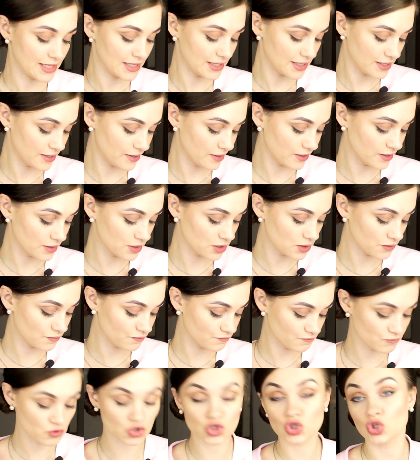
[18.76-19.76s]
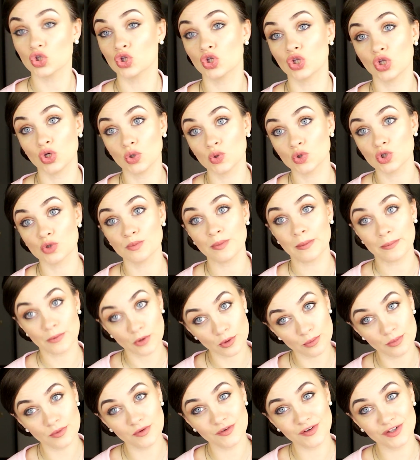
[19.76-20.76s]
И что-то я уже
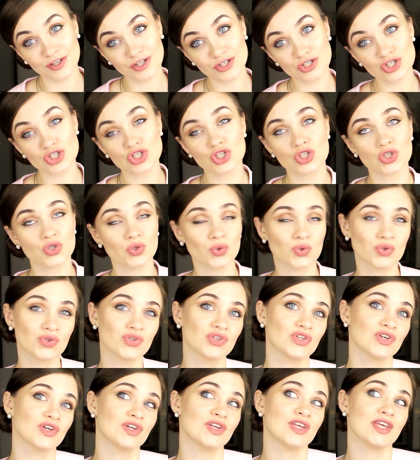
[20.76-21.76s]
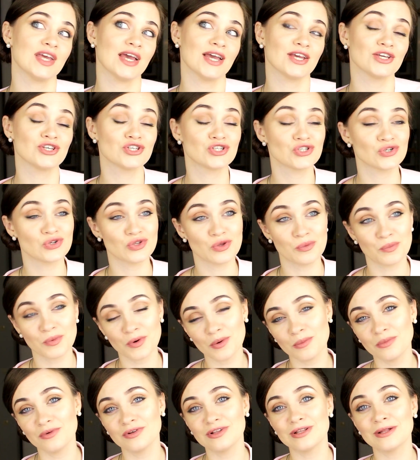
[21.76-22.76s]
попробовала, что-то я еще не
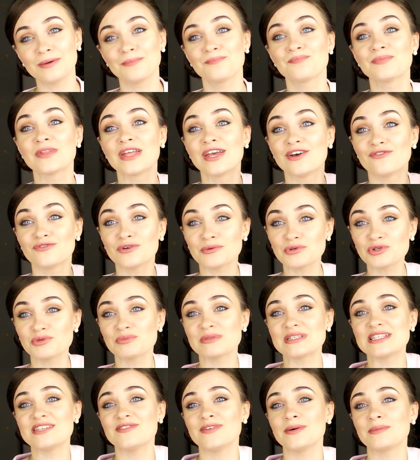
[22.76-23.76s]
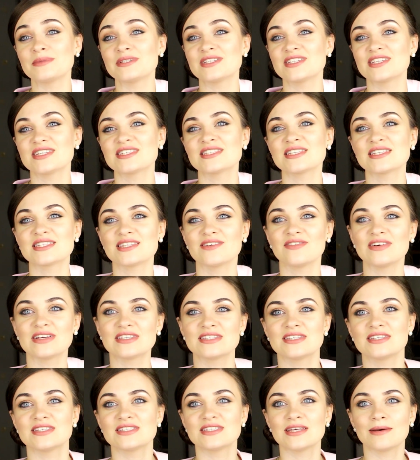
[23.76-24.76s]
пробовала. В общем, если вам интересно,
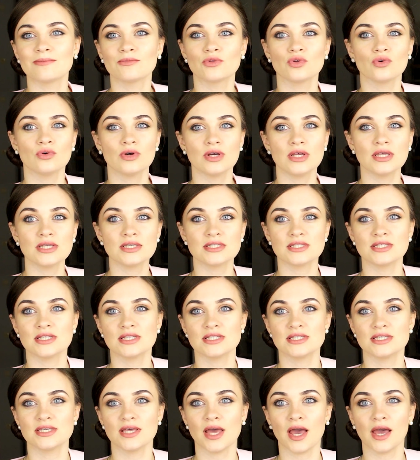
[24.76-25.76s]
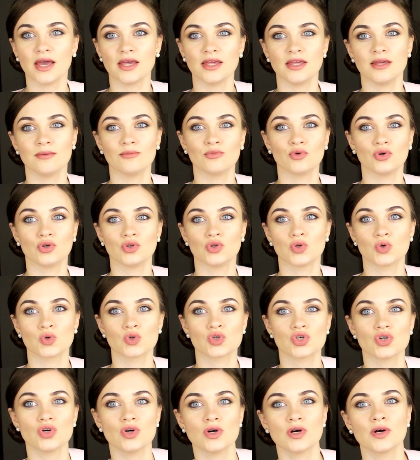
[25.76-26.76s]
оставайтесь со мной. Здесь я и мой
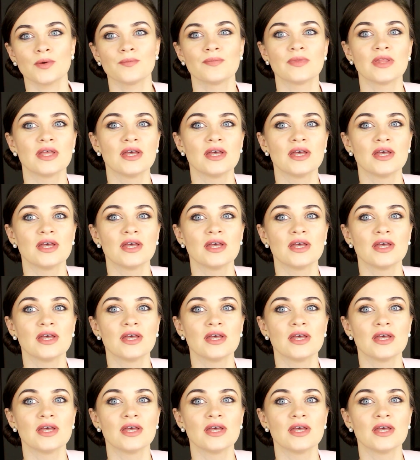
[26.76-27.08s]
дружок.